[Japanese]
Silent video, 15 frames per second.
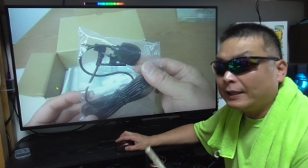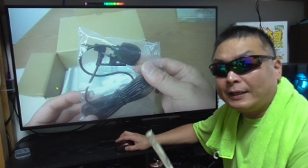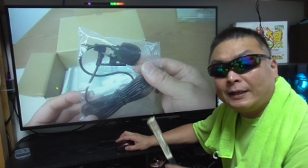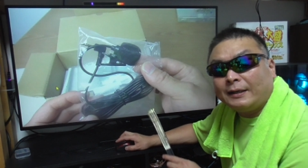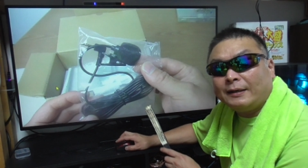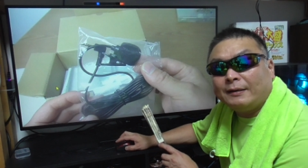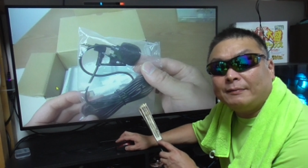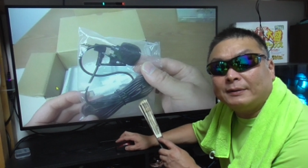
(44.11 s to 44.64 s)

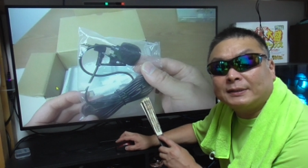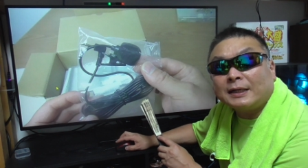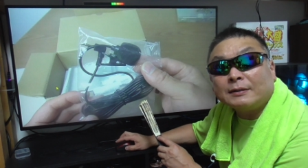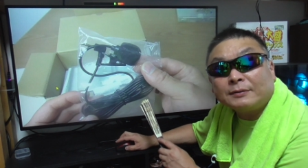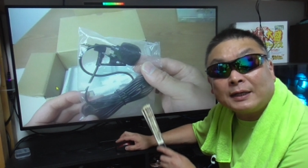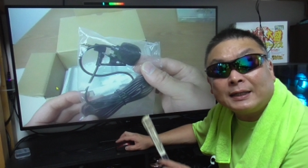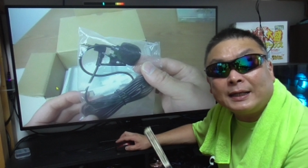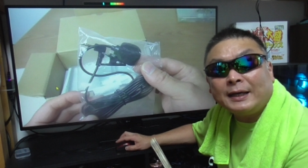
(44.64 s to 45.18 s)
えー、最
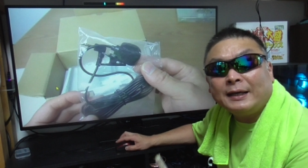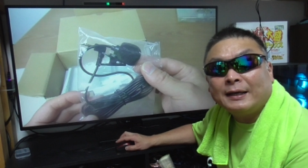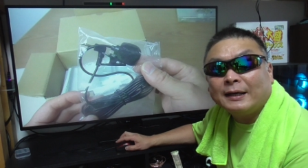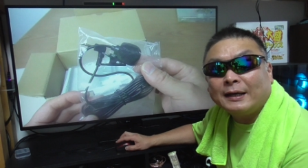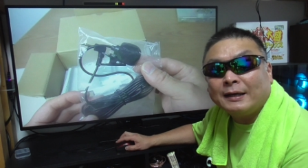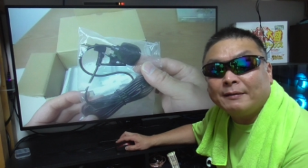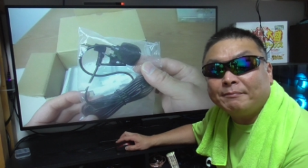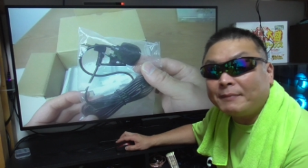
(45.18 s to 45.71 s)
初はね、
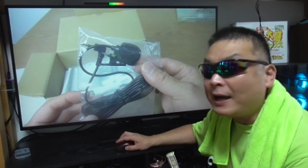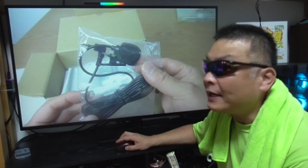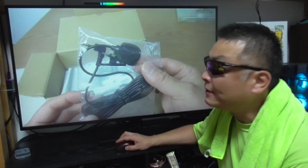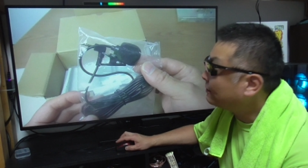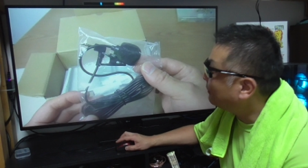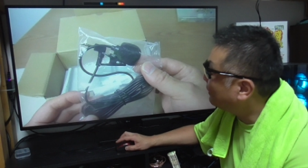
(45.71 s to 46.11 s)
マイ